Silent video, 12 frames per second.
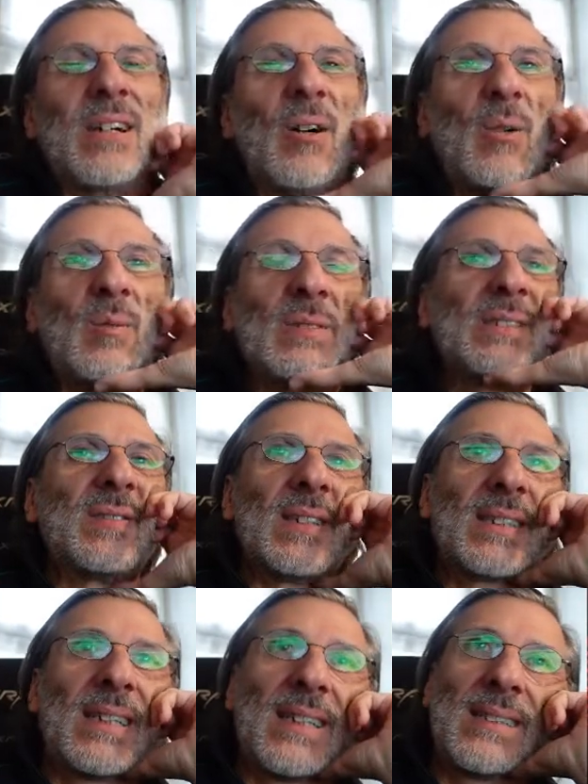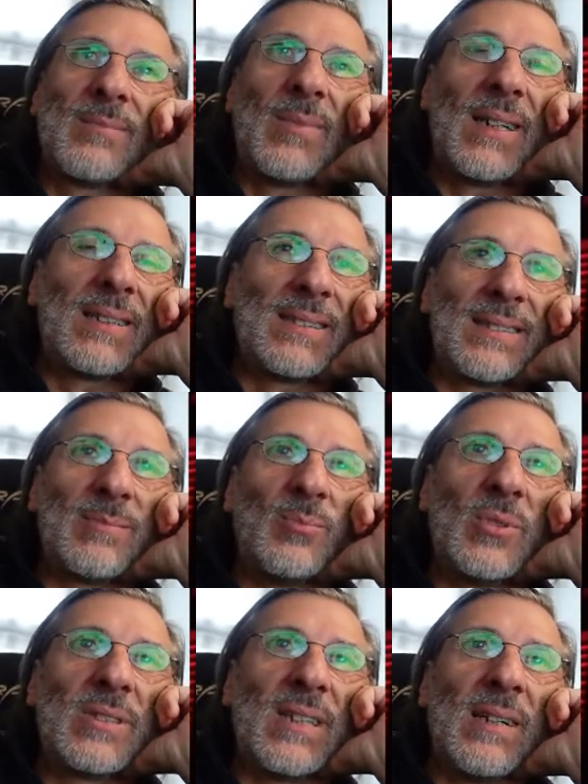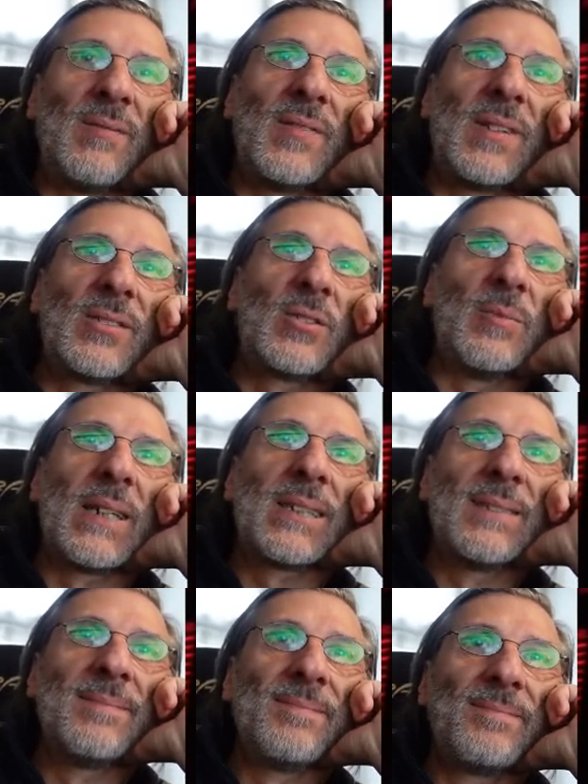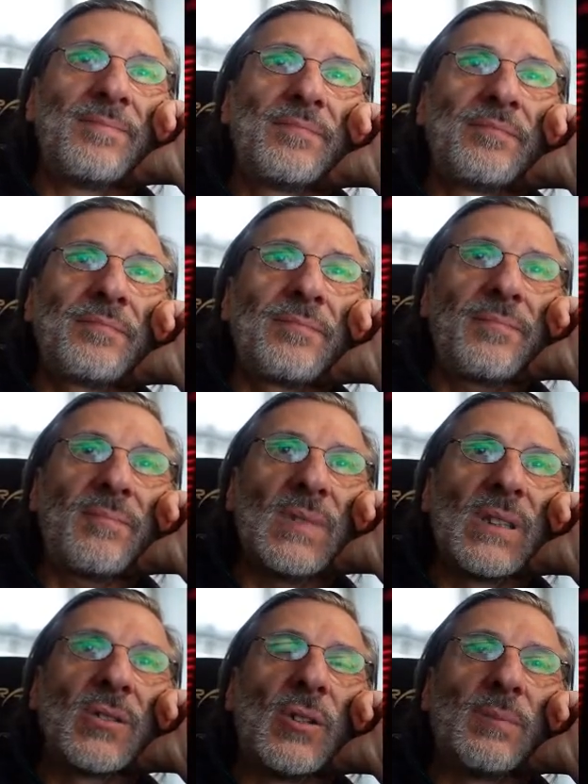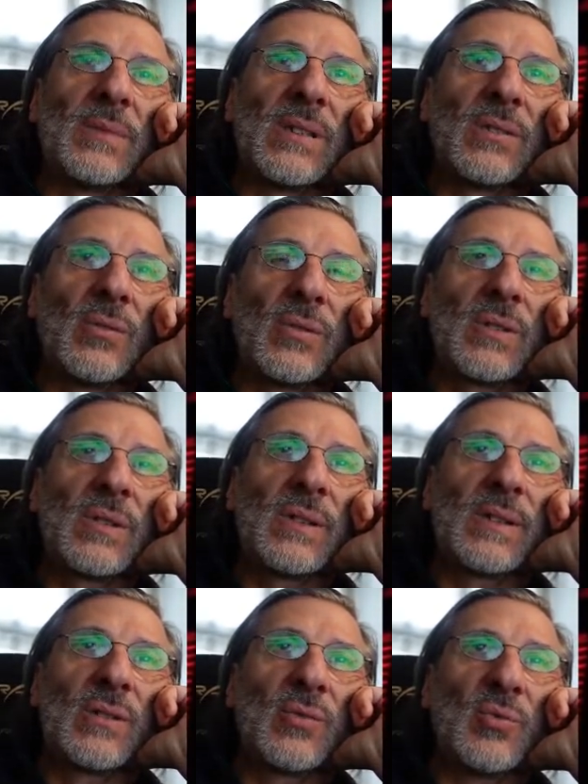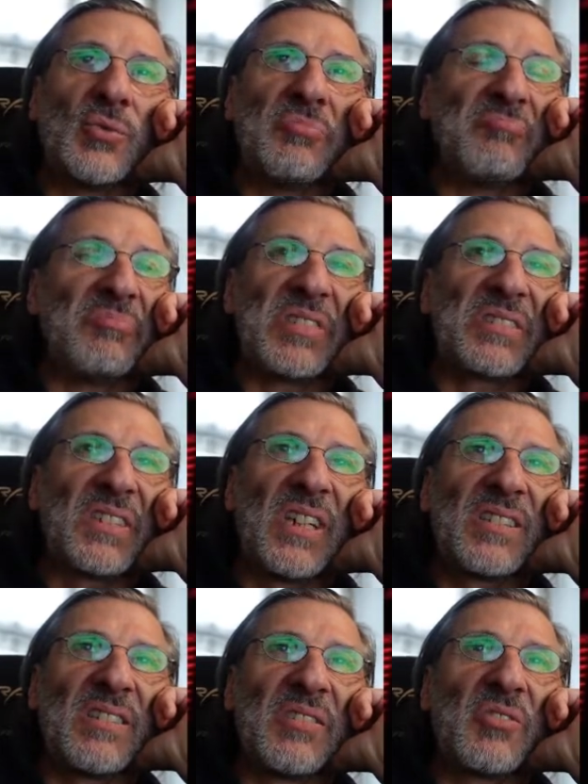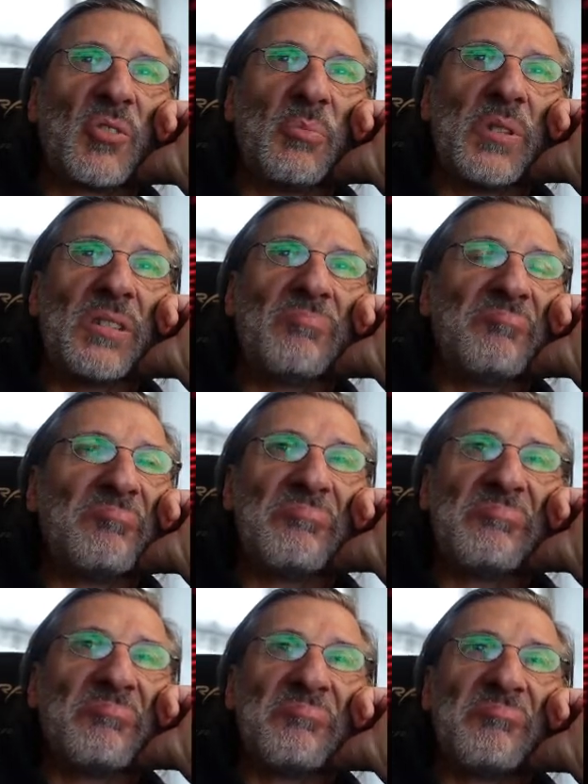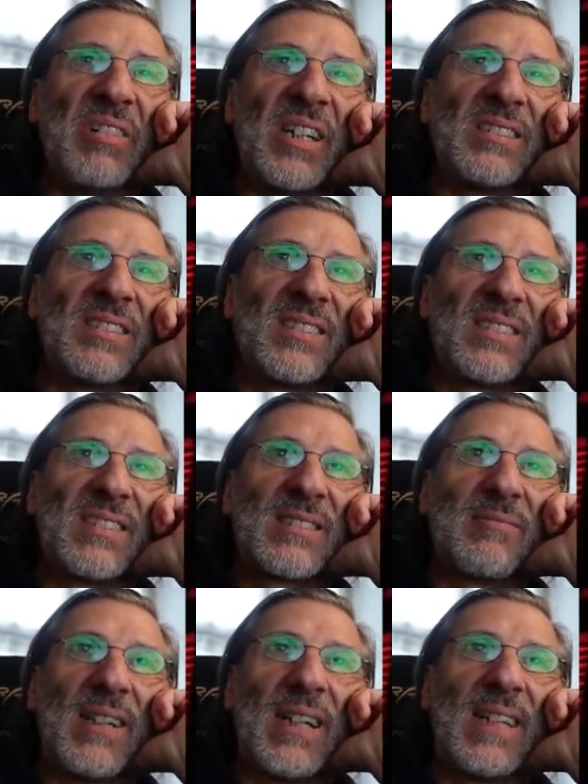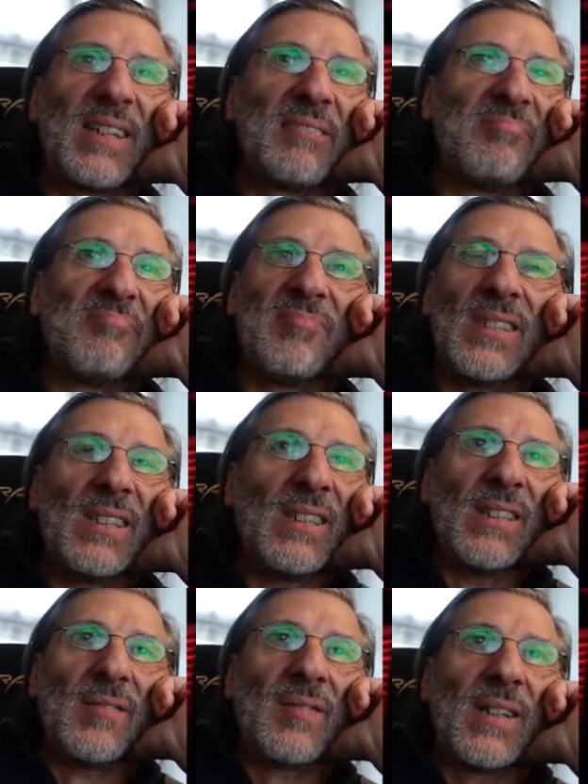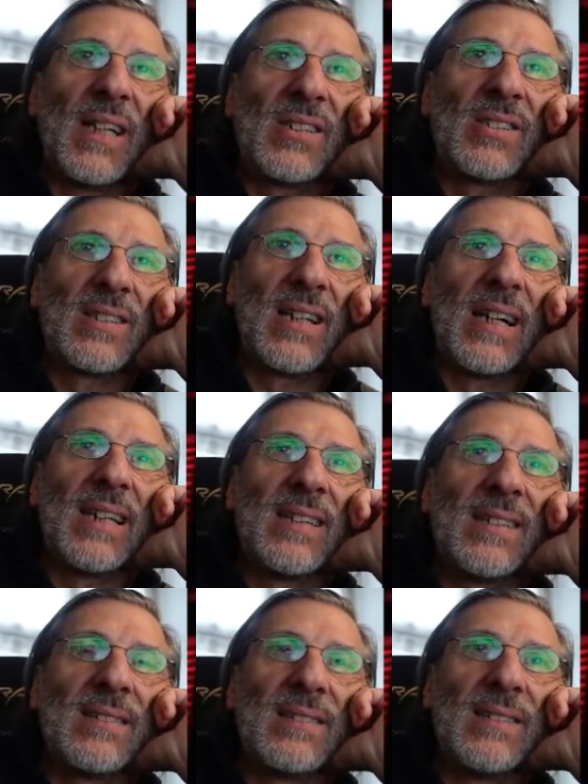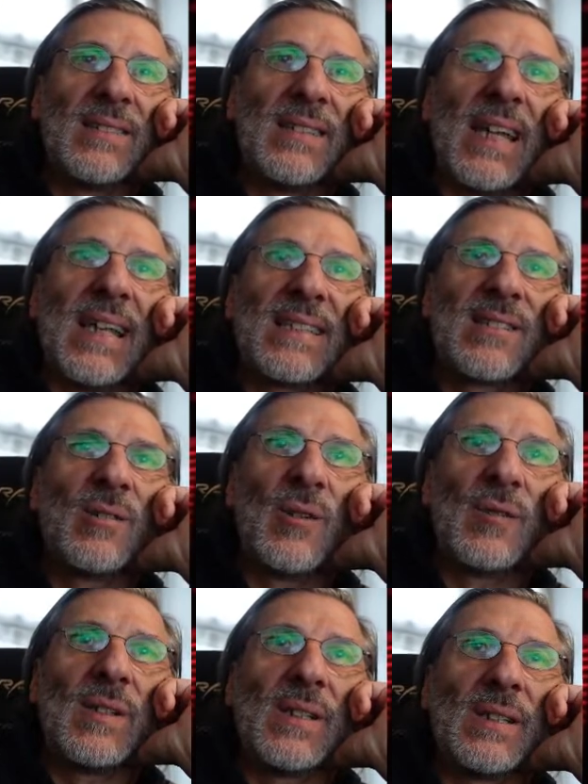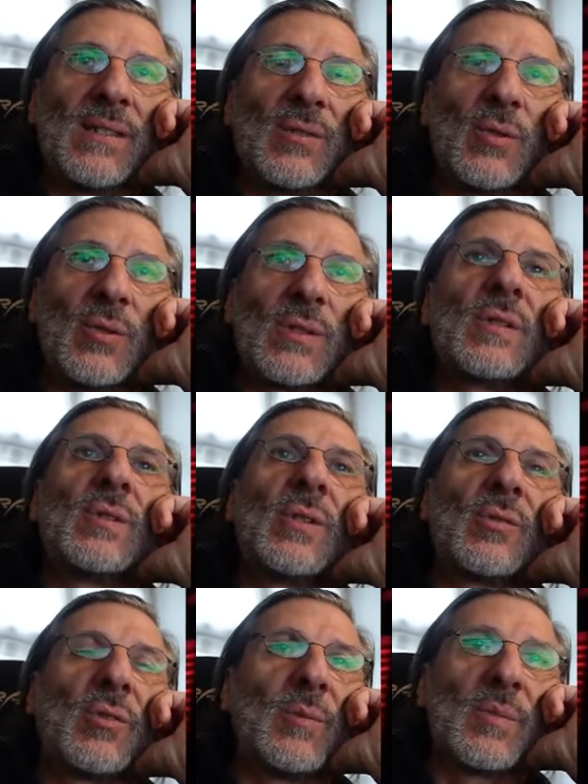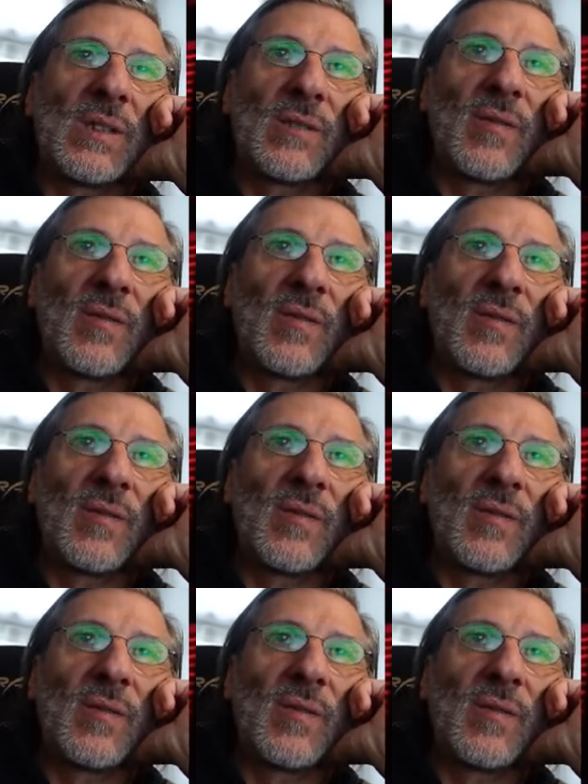kaum was verkehrt machen. Das muss einfach schmecken. Dann kommt die Soße dazu. Wie gesagt, in Summe waren das zwei, vielleicht drei äh, Esslöffel an Soße. Und dann kommt das